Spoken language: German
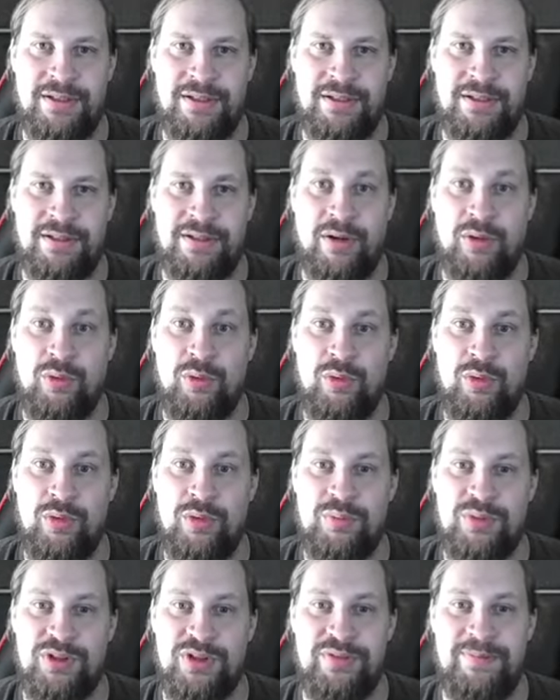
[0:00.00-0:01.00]
Oh, ein
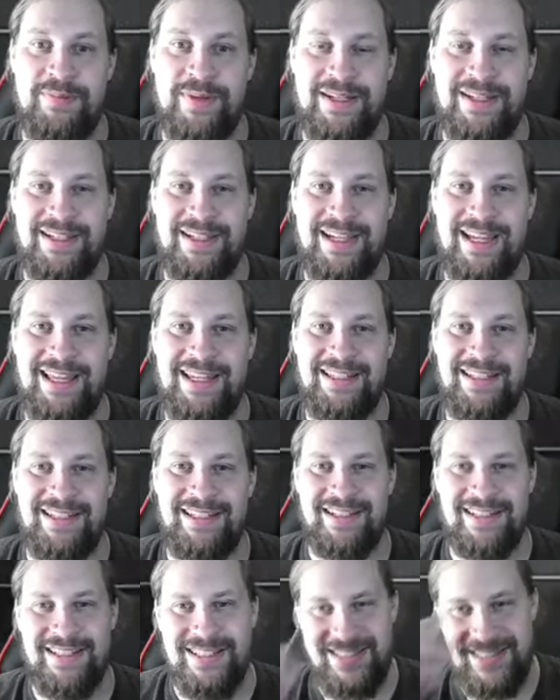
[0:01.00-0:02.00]
Prismatic
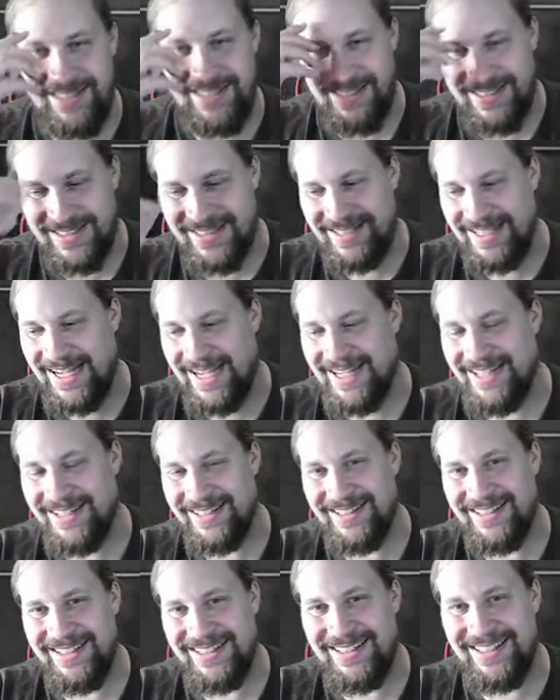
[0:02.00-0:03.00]
Ending. Das ist jetzt leider
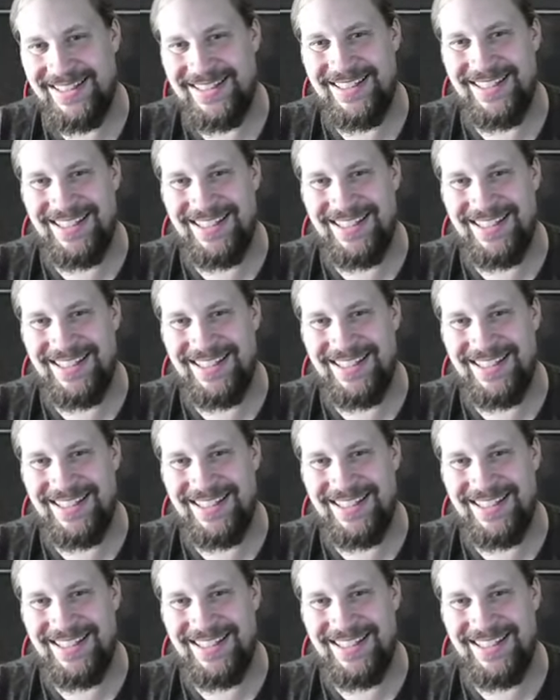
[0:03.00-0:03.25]
nicht,